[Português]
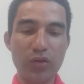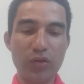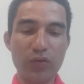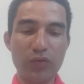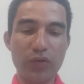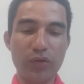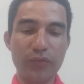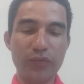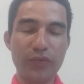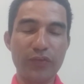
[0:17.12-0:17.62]

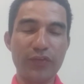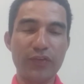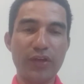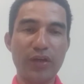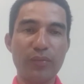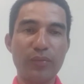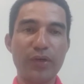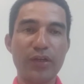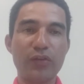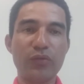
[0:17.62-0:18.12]
Vamos
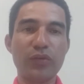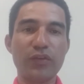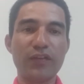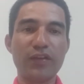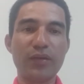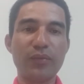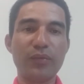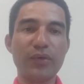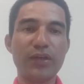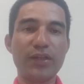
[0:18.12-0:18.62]
iniciar mais uma
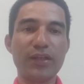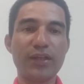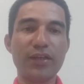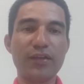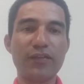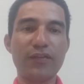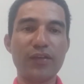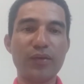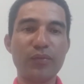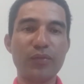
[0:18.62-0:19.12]
semana, que
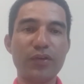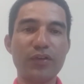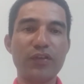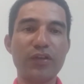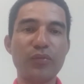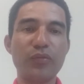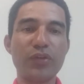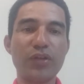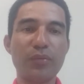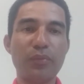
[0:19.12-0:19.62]
essa semana
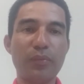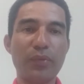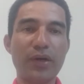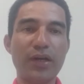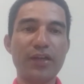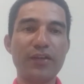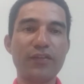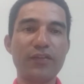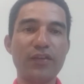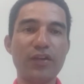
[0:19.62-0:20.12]
seja muita
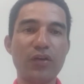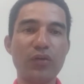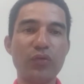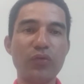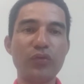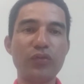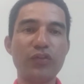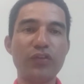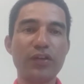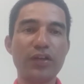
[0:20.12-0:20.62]
paz,
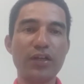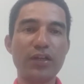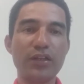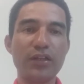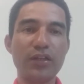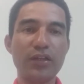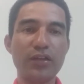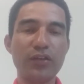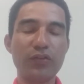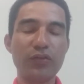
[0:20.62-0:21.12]
saúde,
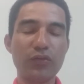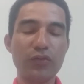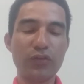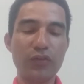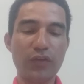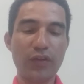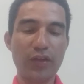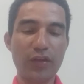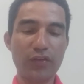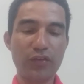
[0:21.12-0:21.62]
alegria,
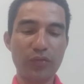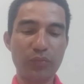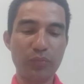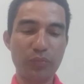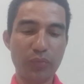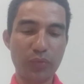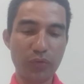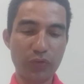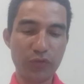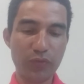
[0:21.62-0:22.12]
sucesso
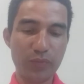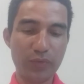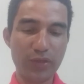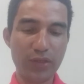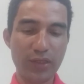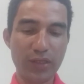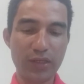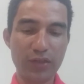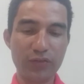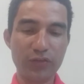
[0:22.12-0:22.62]
e
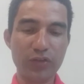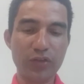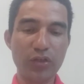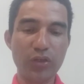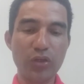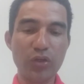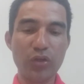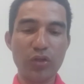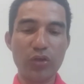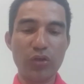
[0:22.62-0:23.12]
prosperidade.
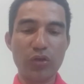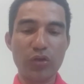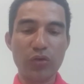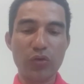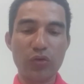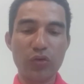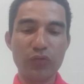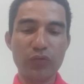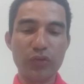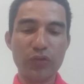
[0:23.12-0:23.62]

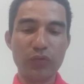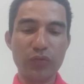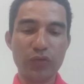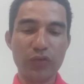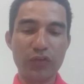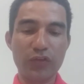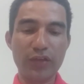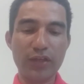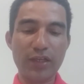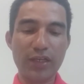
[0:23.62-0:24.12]
Convido
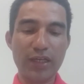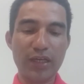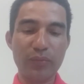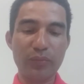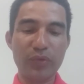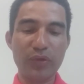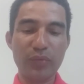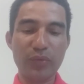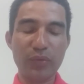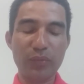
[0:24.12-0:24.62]
você a ler a
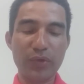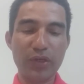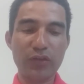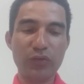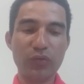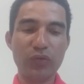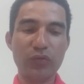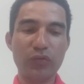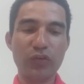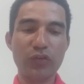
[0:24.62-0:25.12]
Bíblia
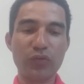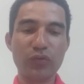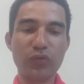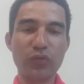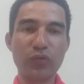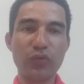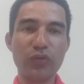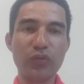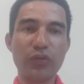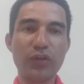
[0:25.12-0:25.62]
mais uma vez
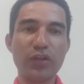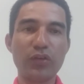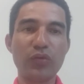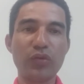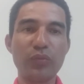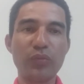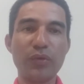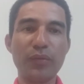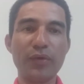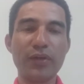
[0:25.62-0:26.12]
conosco, a
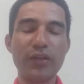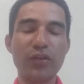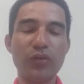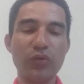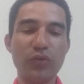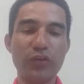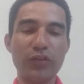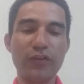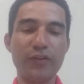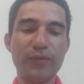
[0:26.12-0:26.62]
Bíblia Bíblica de
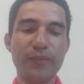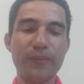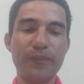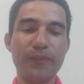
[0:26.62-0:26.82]
hoje.